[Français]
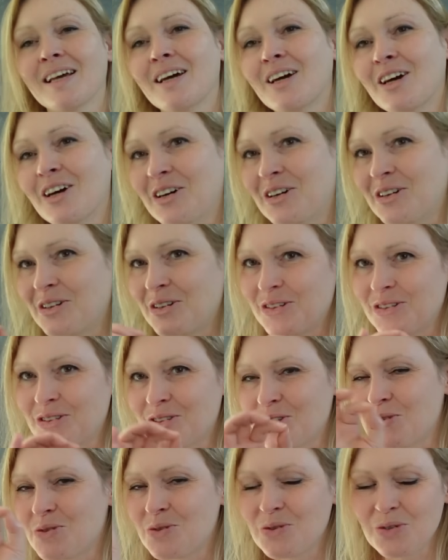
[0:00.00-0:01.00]
euh,
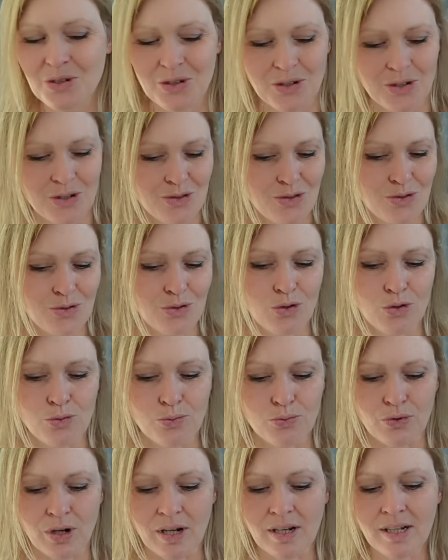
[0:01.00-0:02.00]
sur, euh, sur le
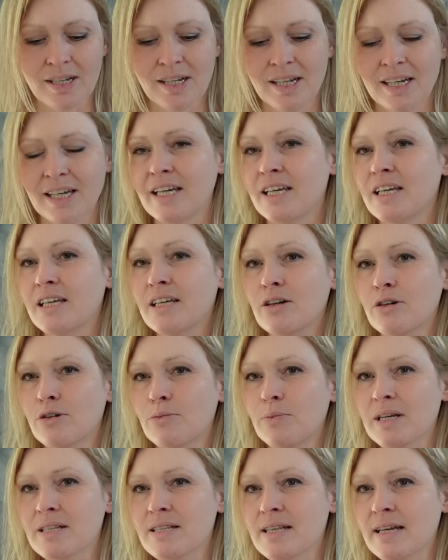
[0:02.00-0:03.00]
point. Et
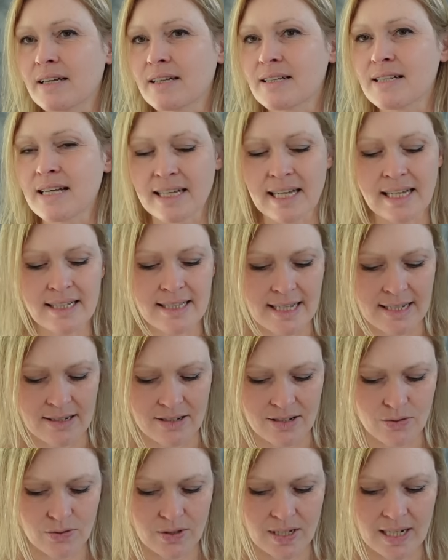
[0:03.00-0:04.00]
ben, ça, ça garde
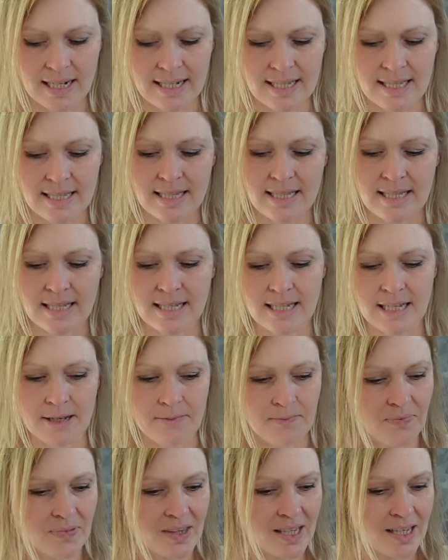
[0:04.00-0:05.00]
son élasticité.
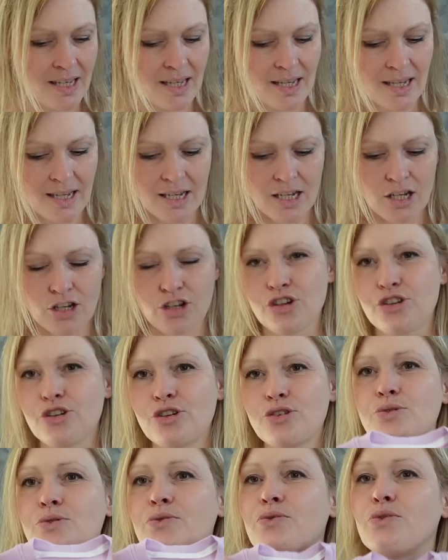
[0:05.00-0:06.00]

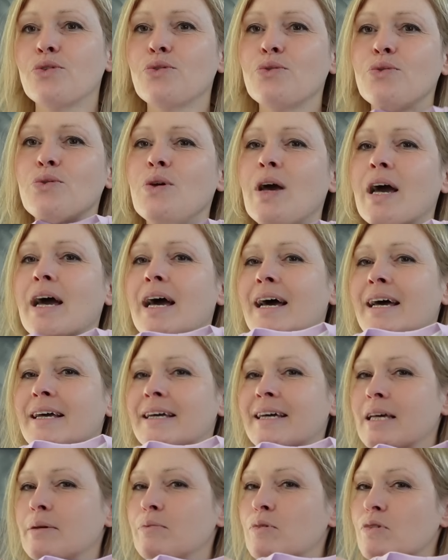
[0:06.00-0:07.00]
Je suis venue
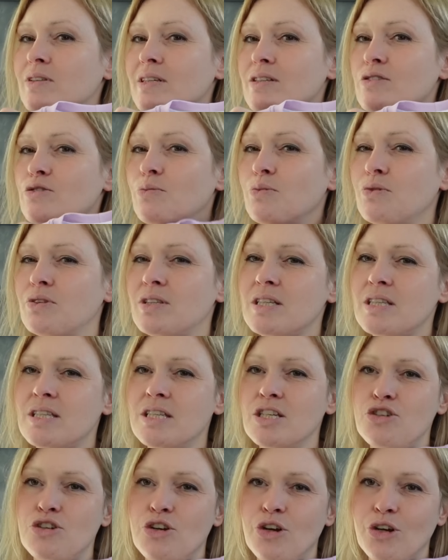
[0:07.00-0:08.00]
agrémenter ce petit
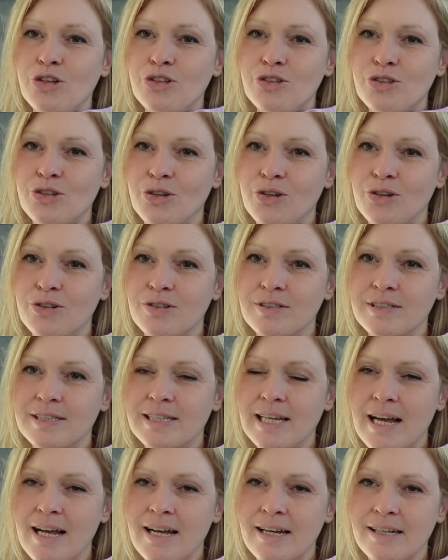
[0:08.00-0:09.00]
t-shirt
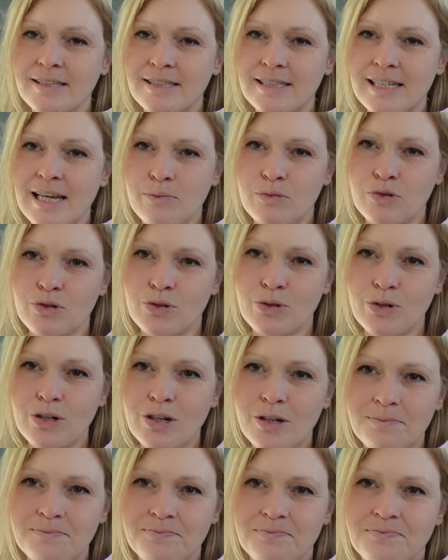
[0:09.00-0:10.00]
d'un thermocollant,